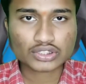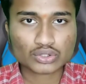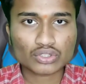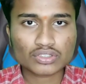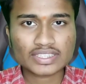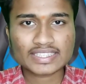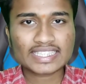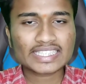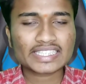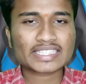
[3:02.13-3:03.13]
సో
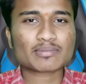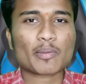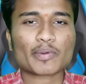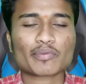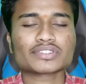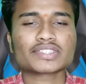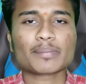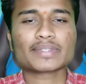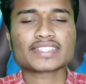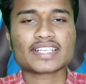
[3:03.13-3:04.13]
ఇది ఈ మొబైల్ ఫోన్
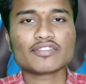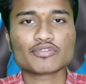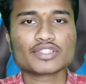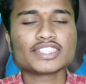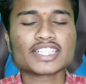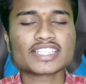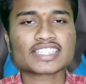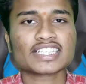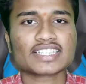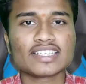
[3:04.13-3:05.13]
సంబంధించిన ఫుల్
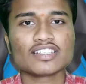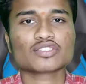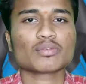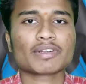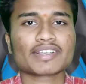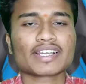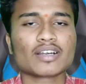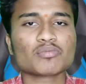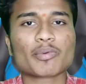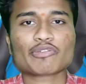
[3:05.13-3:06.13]
డీటెయిల్స్ అయితే సో మనం
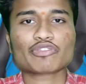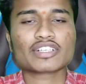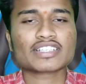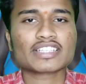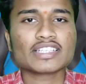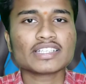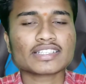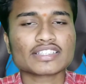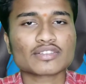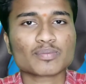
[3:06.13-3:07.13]
ఇంకా మొబైల్ ఫోన్ది
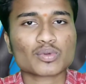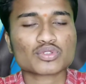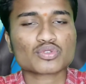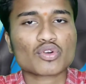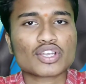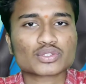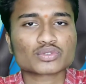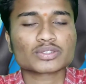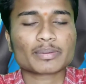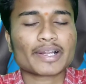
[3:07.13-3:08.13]
ప్రోస్ కాన్స్
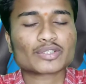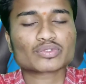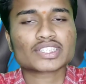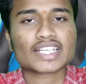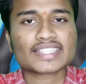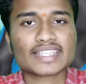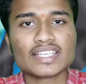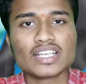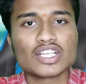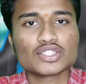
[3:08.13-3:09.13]
గురించి మనం
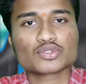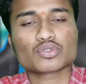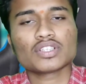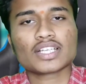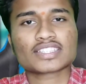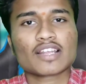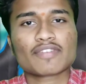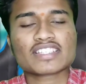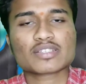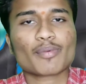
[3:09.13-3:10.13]
ఆడుకున్నట్లయితే సో అసలు
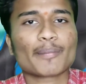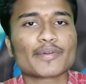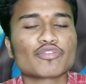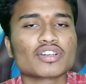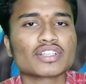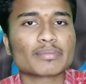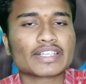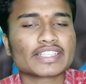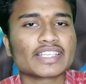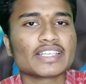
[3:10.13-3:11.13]
ఫ్రెండ్స్ ఈ మొబైల్ ఫోన్ అనేది
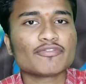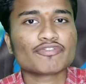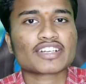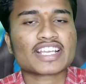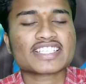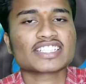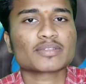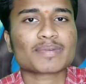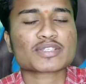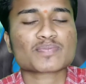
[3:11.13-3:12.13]
మనకి ప్రైజ్
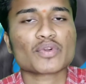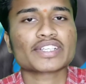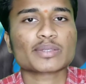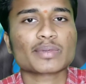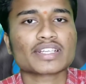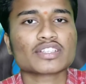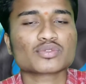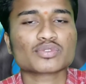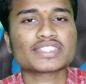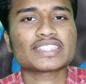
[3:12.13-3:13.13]
అనేది ప్లస్ పాయింట్ అనమాట
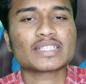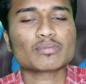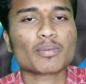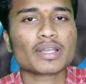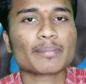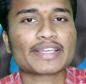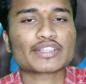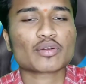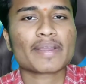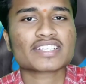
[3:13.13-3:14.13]
సో ఇండియన్ మొబైల్
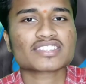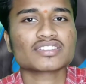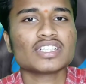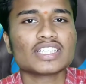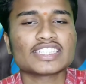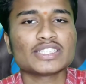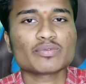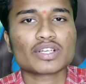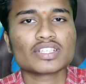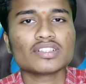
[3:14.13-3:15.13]
మైక్రోమాక్స్
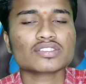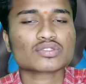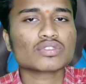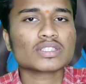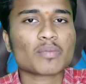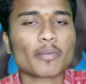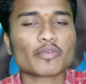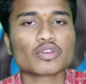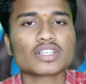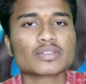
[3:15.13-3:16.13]
ఇన్ వన్ సో ఈ
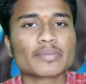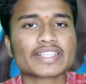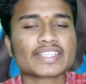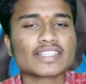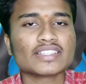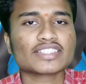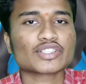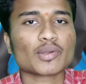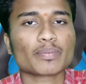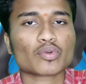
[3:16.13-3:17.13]
మొబైల్ ఫోన్ అనేది మనకి
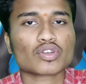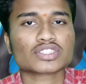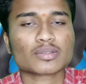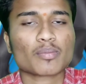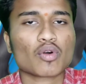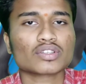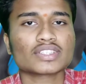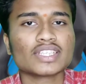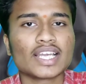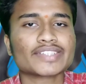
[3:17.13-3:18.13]
దీంట్లో ప్రోజర్
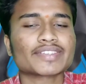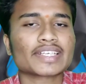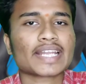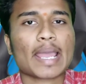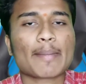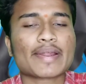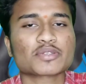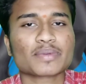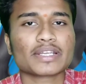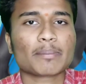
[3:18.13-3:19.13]
బాగుంది అదేవిధంగా ర్యామ్
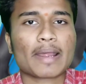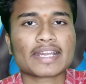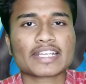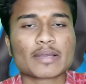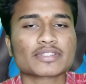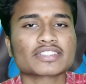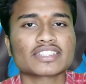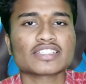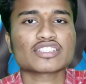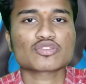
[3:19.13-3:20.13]
మేనేజ్మెంట్ బ్యాటరీ
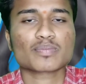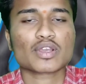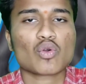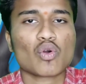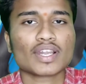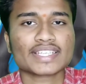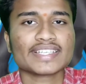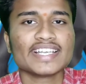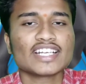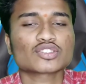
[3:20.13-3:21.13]
కెపాసిటీ డిస్ప్లే
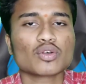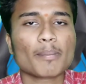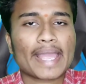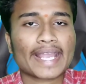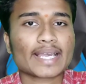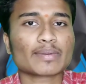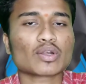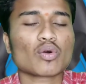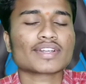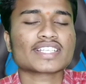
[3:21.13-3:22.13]
క్వాలిటీ సో బ్యాక్
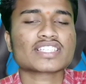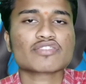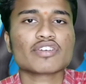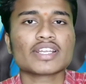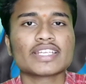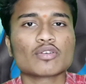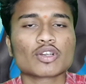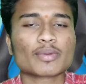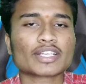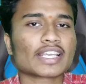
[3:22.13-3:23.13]
కెమెరా క్వాలిటీస్ ఇవన్నీ
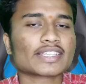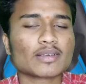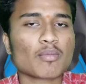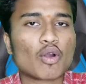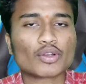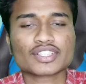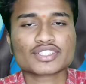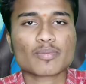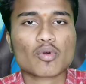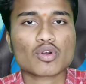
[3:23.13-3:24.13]
కూడా మనకైతే
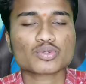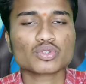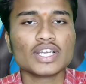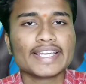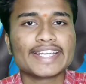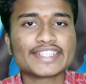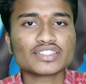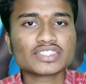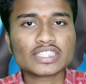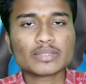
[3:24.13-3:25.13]
బాగున్నాయని చెప్పుకోవచ్చు
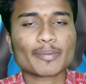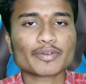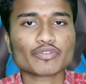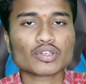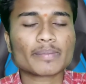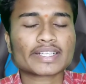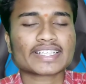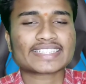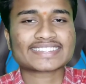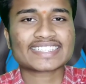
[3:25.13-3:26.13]
ఇటు వచ్చి మొబైల్ ఫోన్
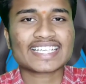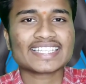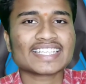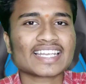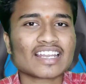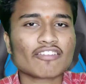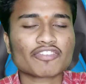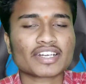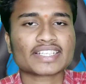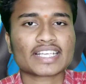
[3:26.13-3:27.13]
మనకి నచ్చలేనిదల్లా
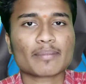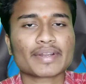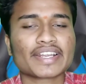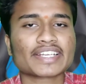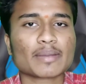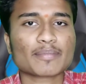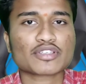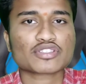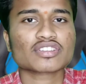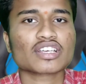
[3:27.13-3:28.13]
ఫ్రంట్ కెమెరా ఎటెంప్
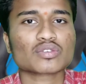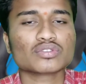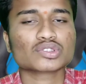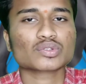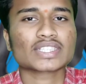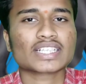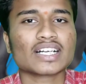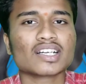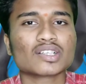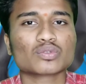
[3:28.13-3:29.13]
చేస్తున్నారు సో
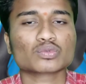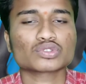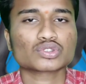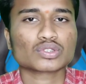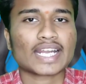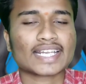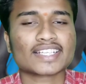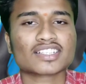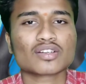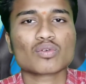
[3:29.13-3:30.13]
ఇంకా కొంచెం
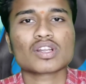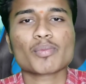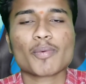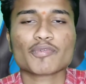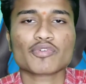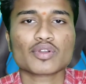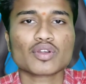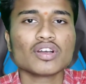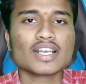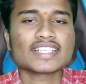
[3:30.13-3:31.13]
కలర్లు కూడా మొబైల్
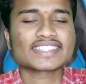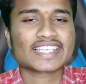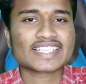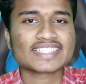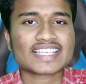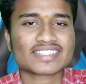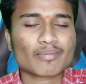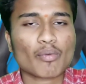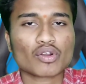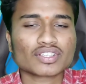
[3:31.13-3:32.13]
ఫోన్లో చేంజ్
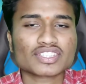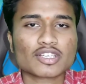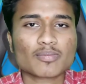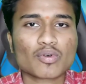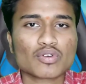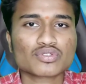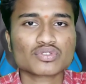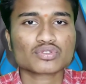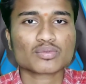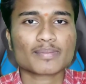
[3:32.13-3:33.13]
చేస్తే బాగుండేది
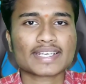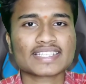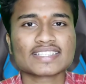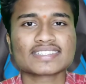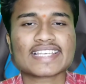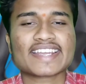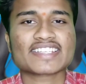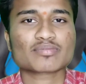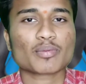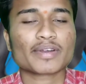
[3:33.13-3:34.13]
చెప్పుకోవచ్చు సో మరీ
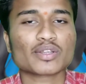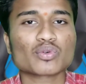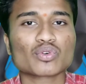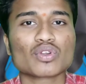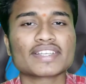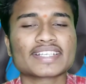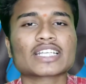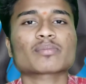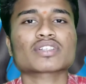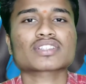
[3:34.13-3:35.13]
చైనీస్ మొబైల్ లుక్లో అయితే
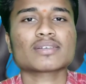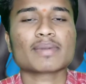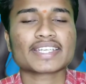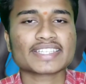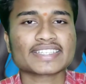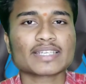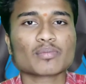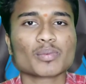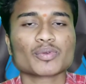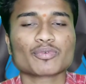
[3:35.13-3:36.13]
కనబడుతుంది బట్
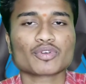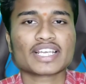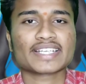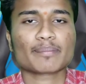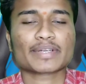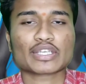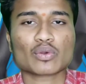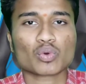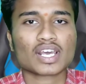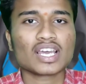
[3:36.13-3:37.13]
ఇండియన్ మొబైల్ ఫోన్
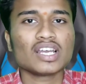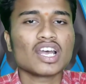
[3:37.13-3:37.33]
అయినప్పటికీ కూడా